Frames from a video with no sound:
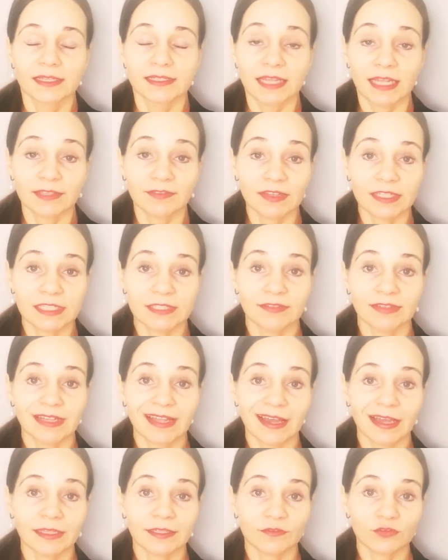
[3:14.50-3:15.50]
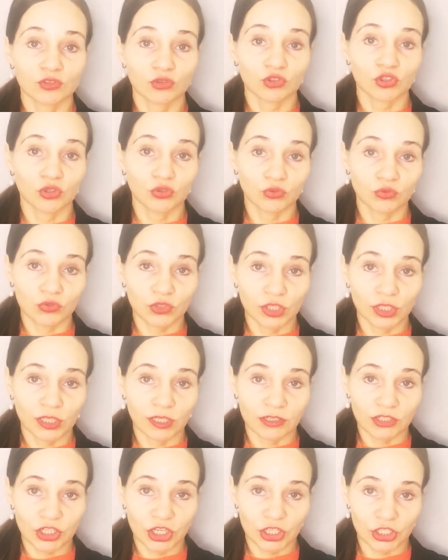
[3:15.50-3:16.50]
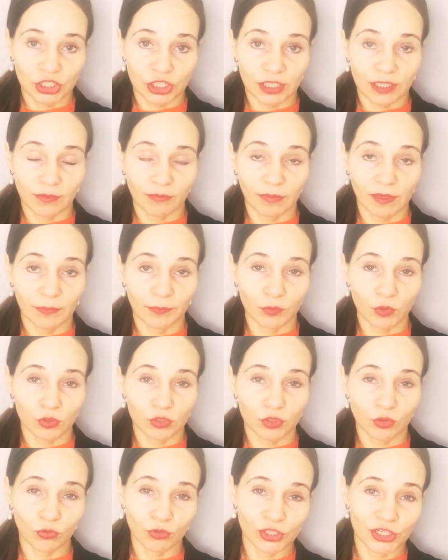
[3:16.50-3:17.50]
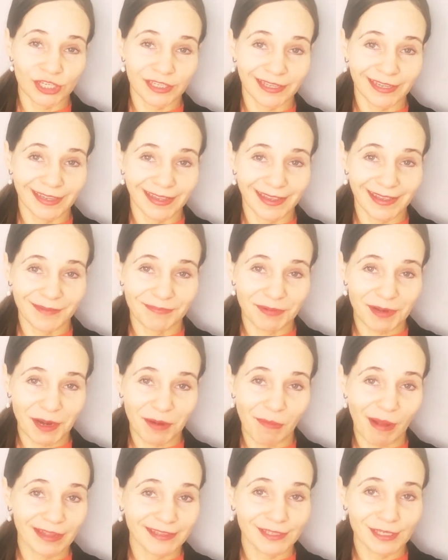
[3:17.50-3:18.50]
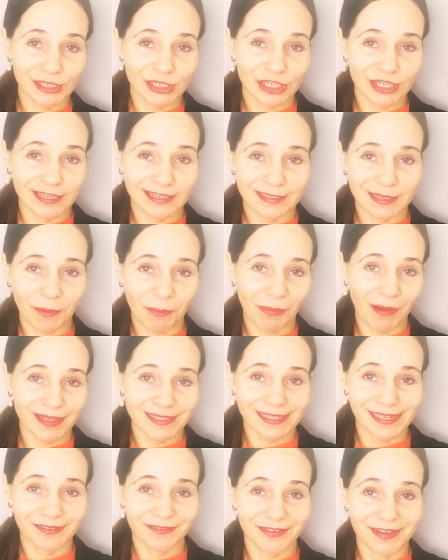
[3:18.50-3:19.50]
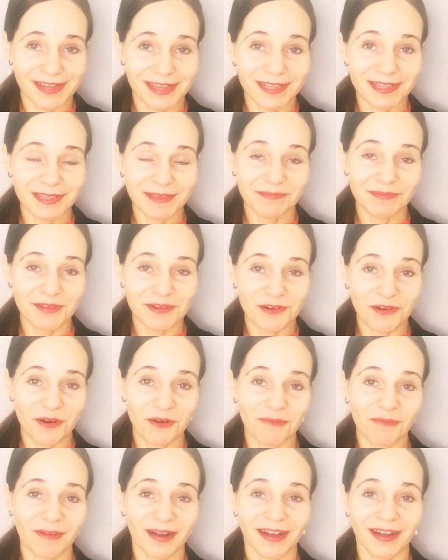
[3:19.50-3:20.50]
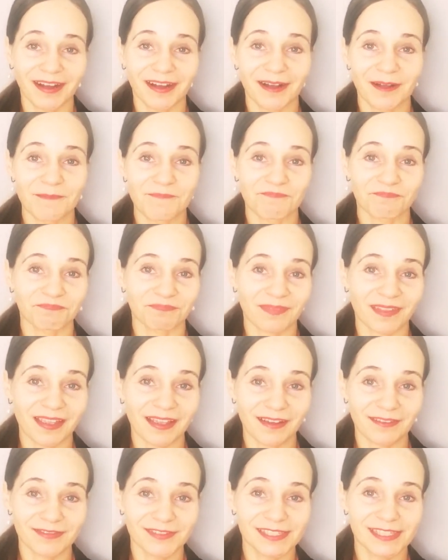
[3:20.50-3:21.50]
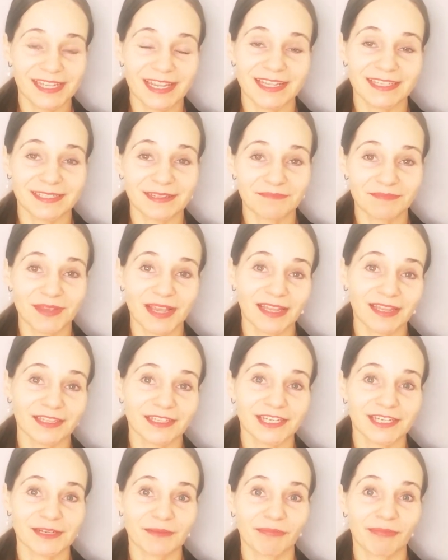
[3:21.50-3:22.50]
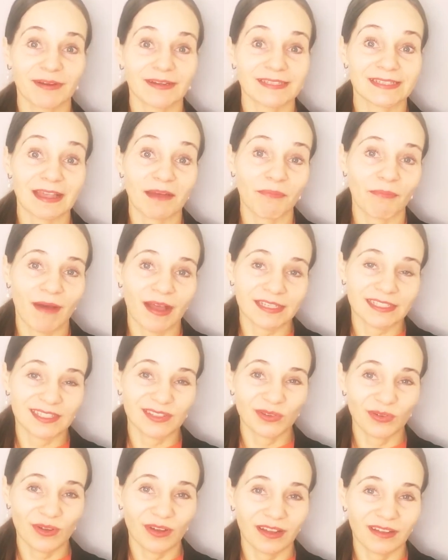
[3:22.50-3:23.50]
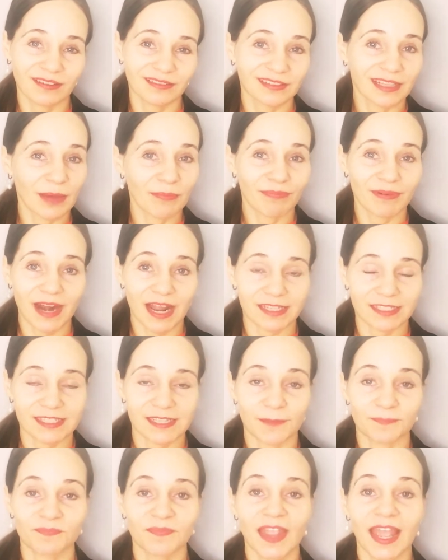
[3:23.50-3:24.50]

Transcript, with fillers: Соответственно, это все, что нужно женщинам. Мы просто очень такие прагматичные, запасливые и берем э, а, все эти мелочи про запас, но напрасно.